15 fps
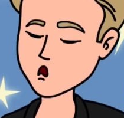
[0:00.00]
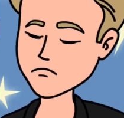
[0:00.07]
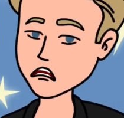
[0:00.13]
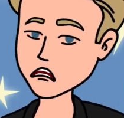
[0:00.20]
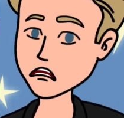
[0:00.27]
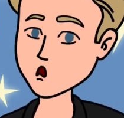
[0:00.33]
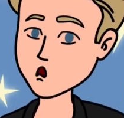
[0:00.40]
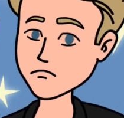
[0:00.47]

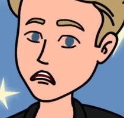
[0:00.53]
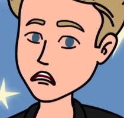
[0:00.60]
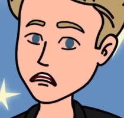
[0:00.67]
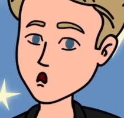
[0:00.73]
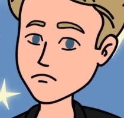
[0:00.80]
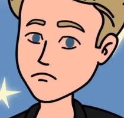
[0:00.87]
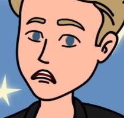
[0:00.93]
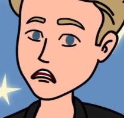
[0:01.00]
Wochenende in
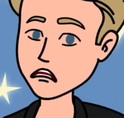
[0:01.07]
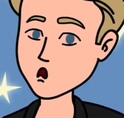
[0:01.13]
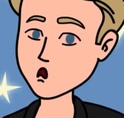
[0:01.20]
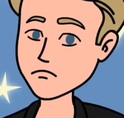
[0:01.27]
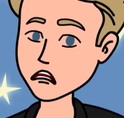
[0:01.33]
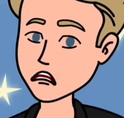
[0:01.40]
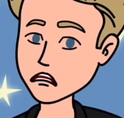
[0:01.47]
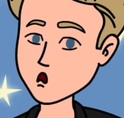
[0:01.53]
einem
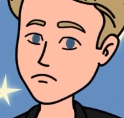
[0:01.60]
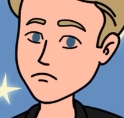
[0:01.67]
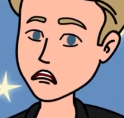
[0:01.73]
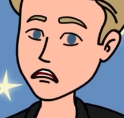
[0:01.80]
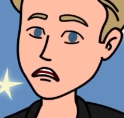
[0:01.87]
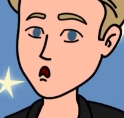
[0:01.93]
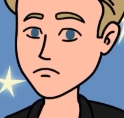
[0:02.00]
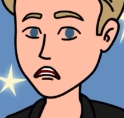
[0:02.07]
Aufzug
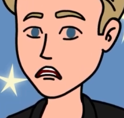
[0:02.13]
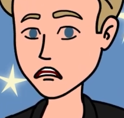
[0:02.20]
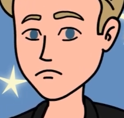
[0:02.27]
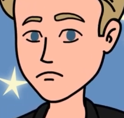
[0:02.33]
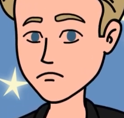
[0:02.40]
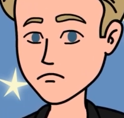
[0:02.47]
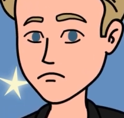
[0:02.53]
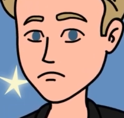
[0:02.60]
eingeschlossen bleiben.